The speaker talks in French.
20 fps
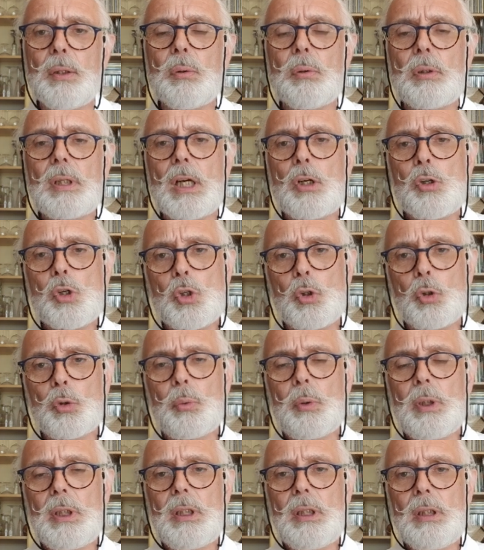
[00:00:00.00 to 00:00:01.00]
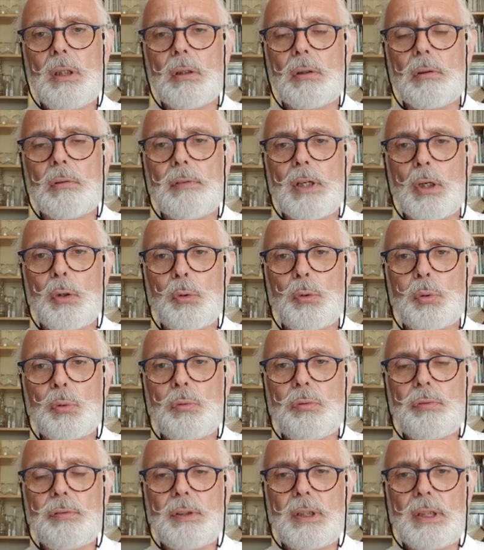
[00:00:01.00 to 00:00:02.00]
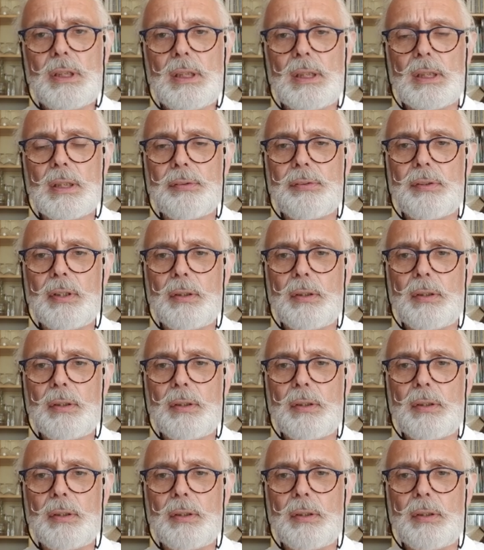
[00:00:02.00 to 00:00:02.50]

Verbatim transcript: Donc là aujourd'hui, on va retrouver